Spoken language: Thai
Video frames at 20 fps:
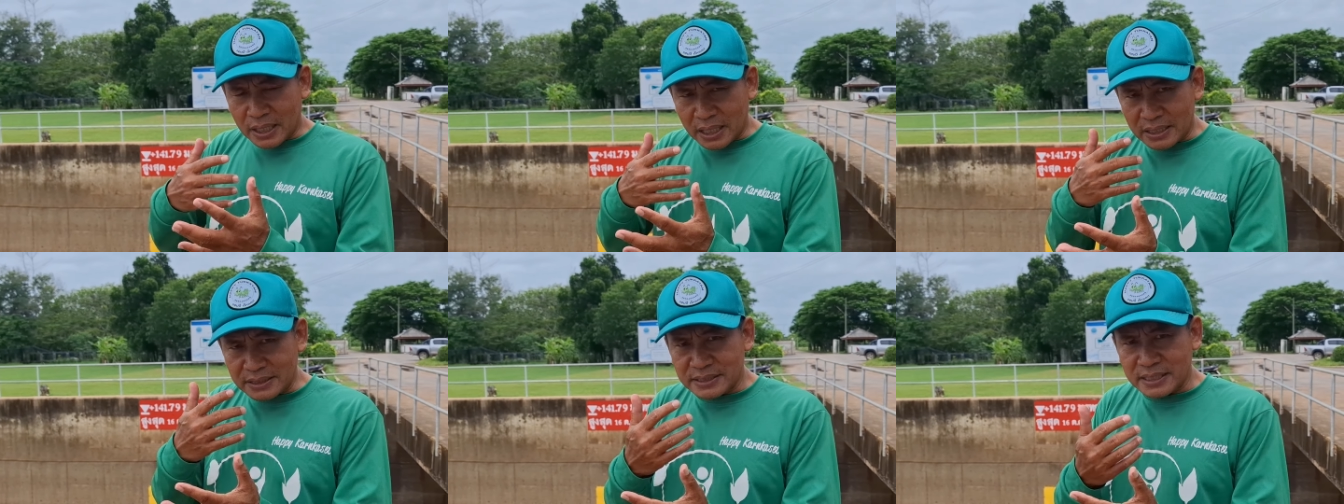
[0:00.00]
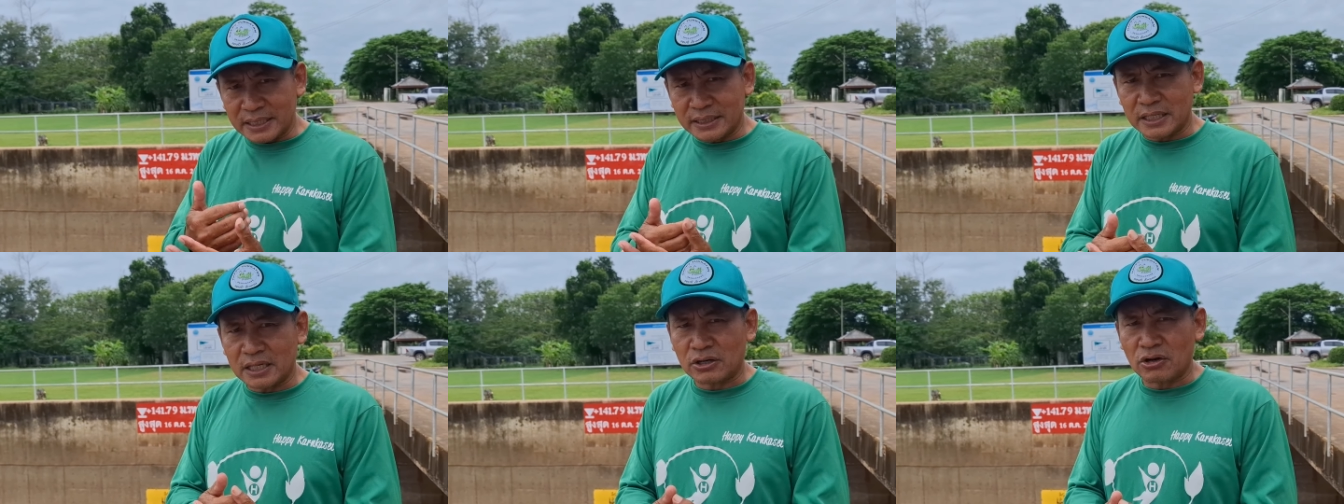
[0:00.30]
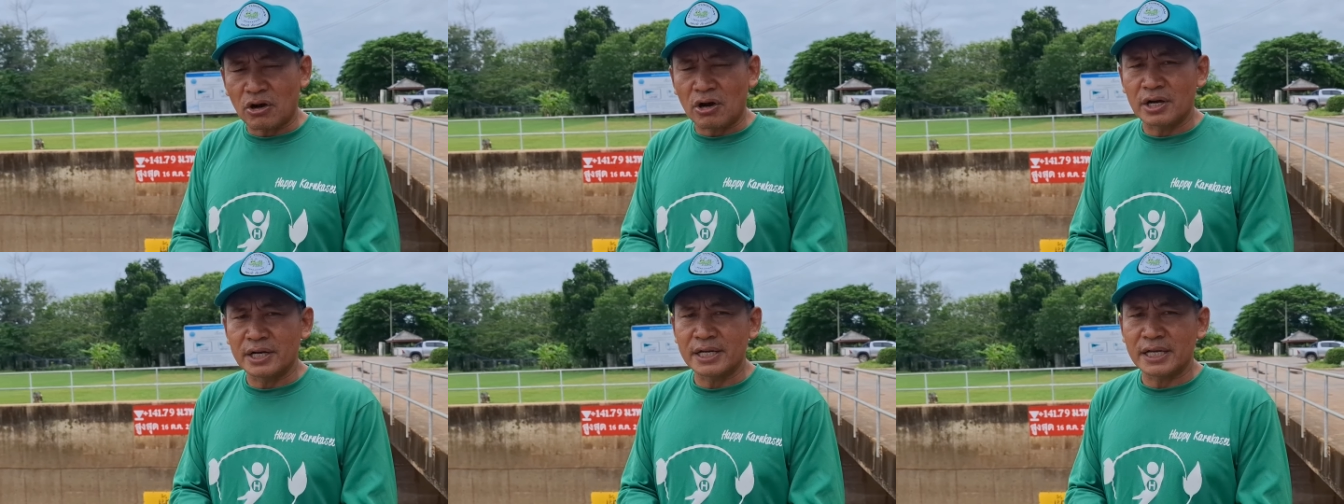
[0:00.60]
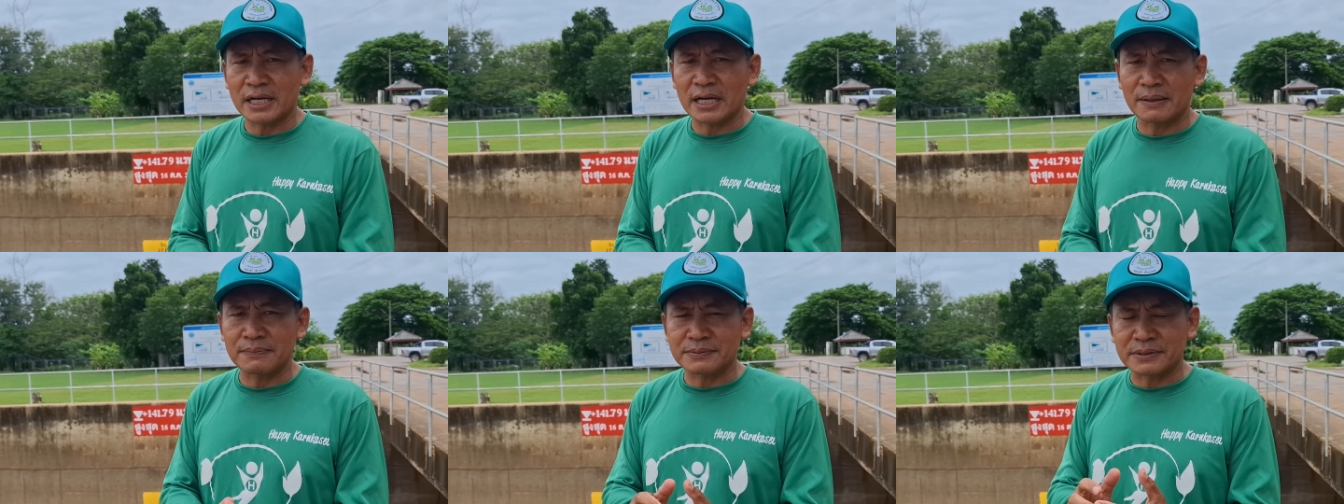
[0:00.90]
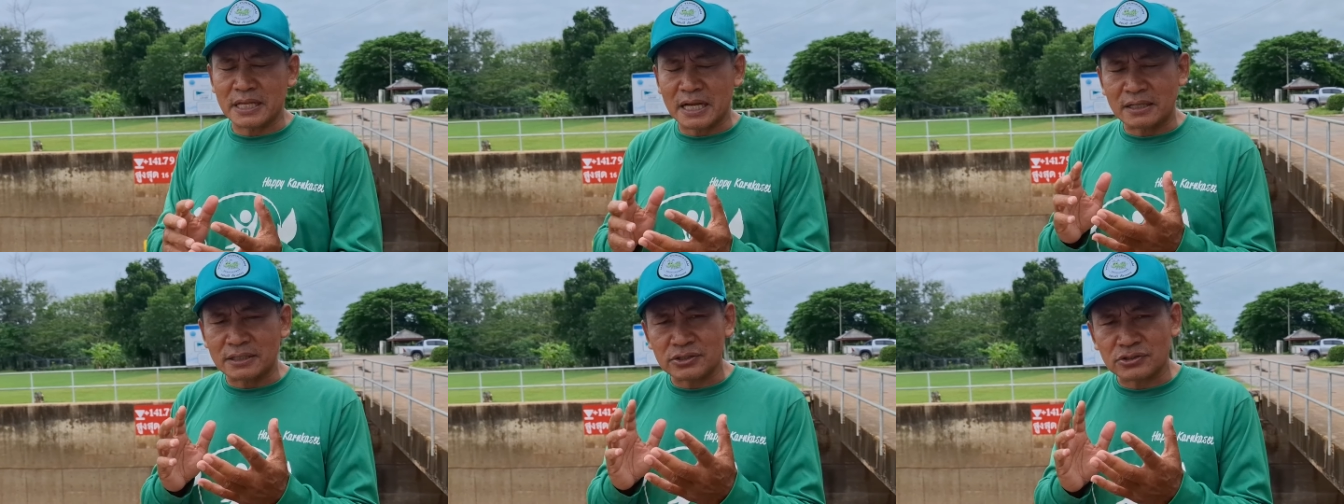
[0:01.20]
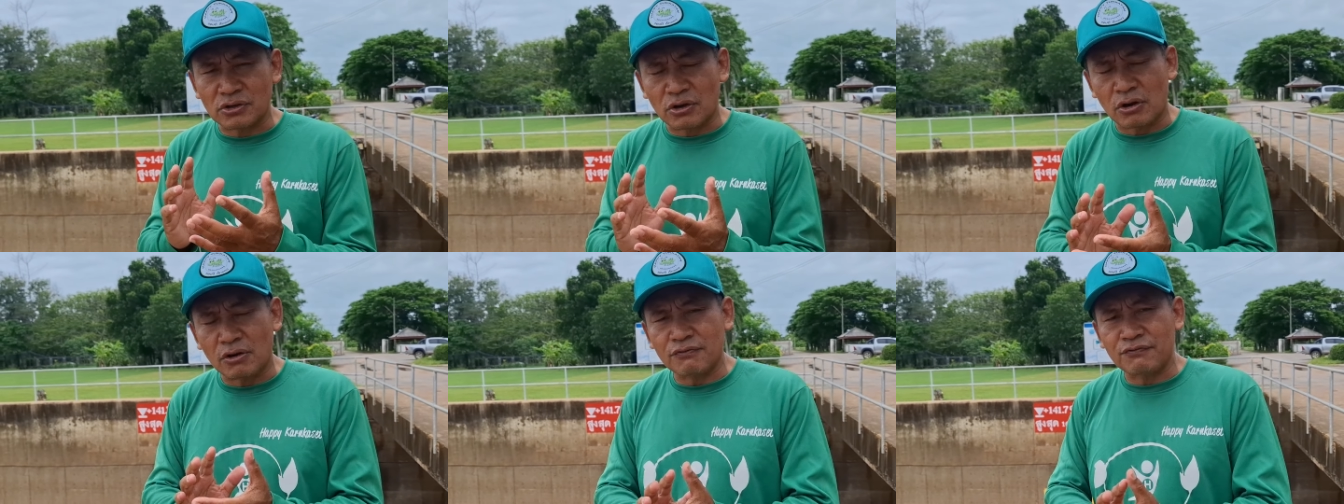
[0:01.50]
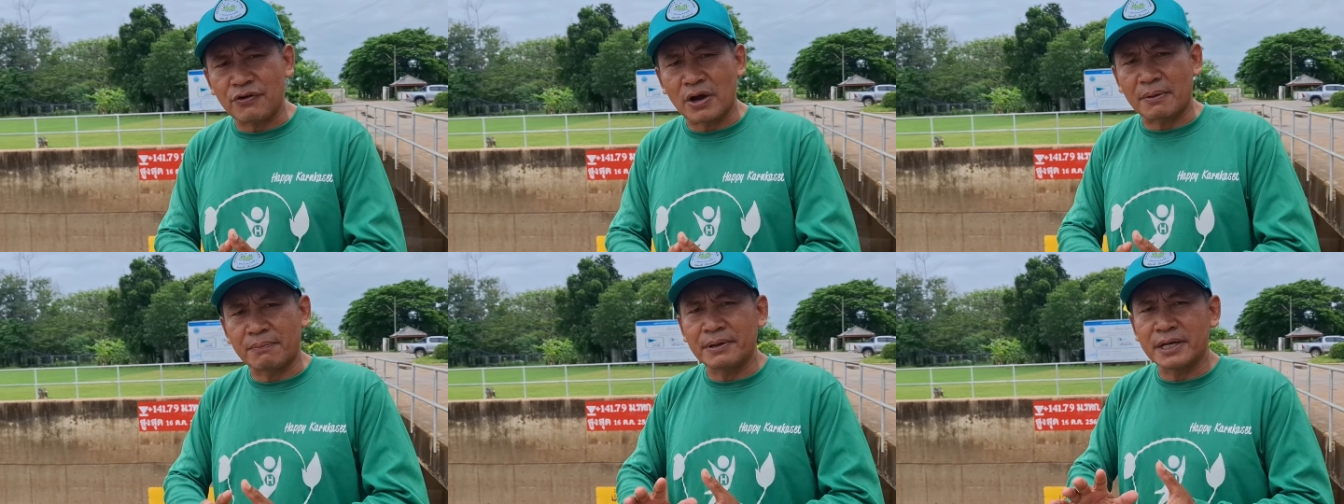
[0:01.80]
เกษตรกรนะครับทั้งสอง
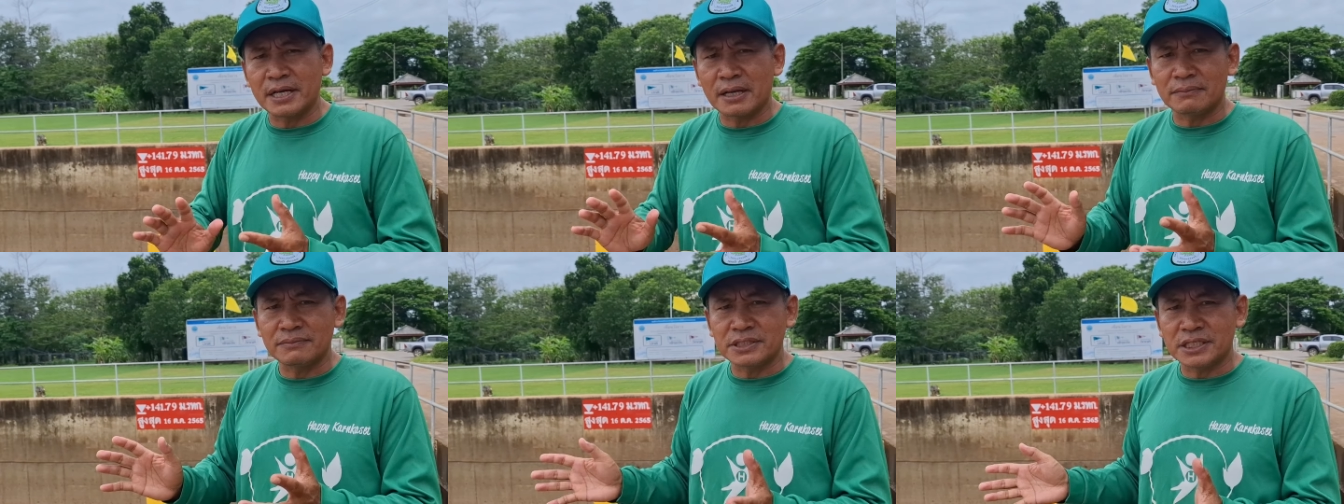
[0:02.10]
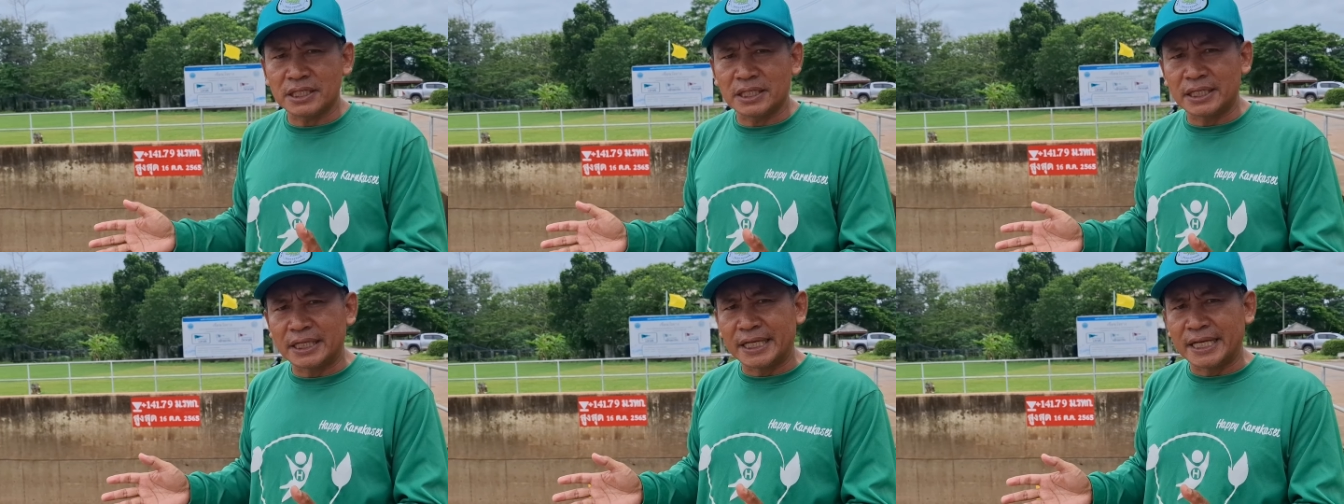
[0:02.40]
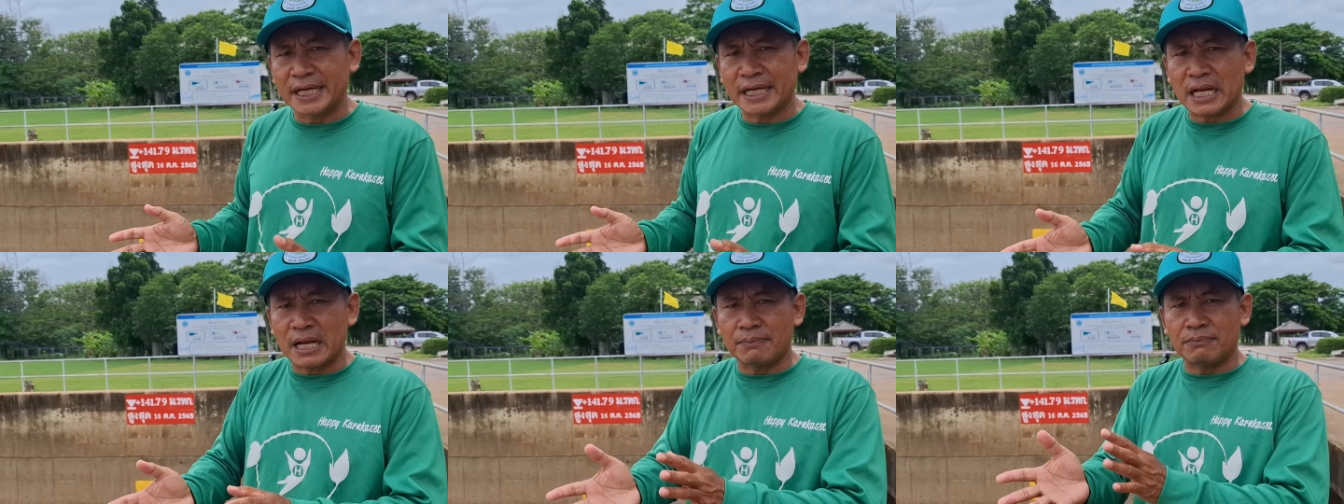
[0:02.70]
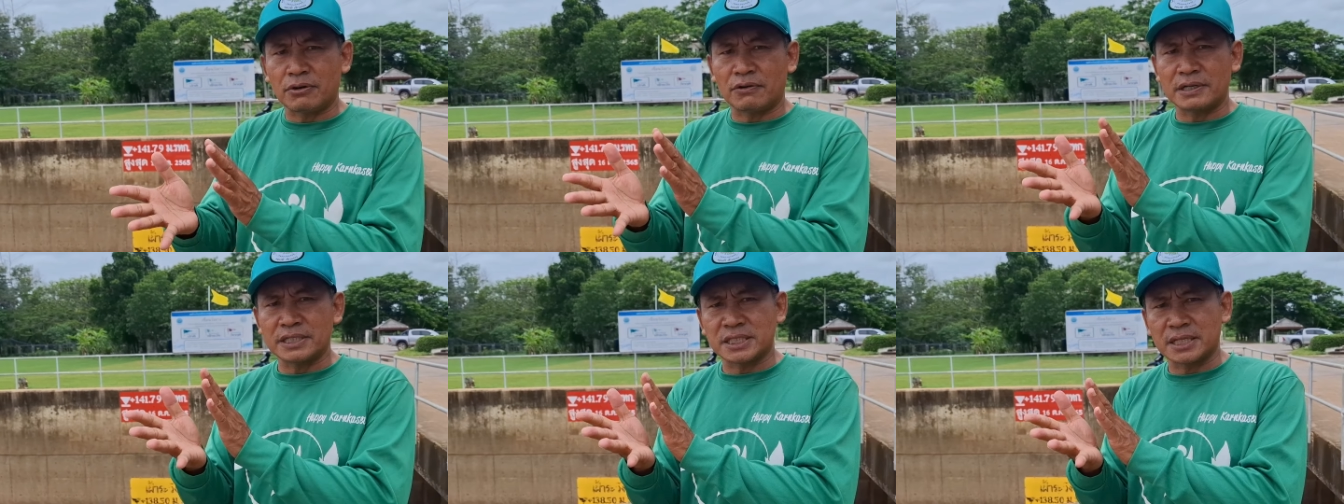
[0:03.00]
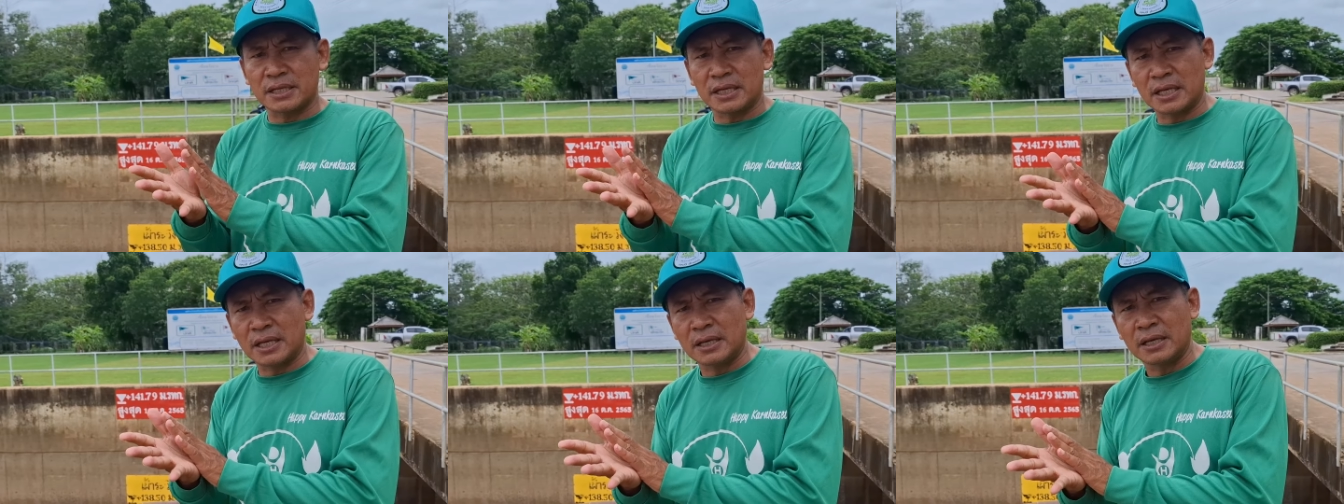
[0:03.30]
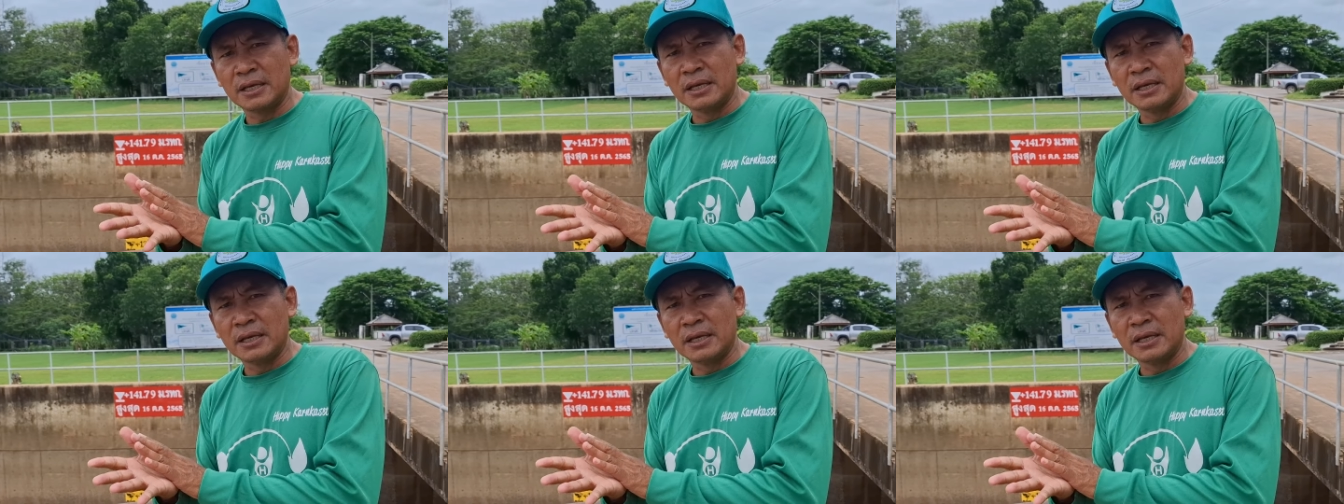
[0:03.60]
ฝั่งแม่น้ำชีนะครับเพราะว่าสี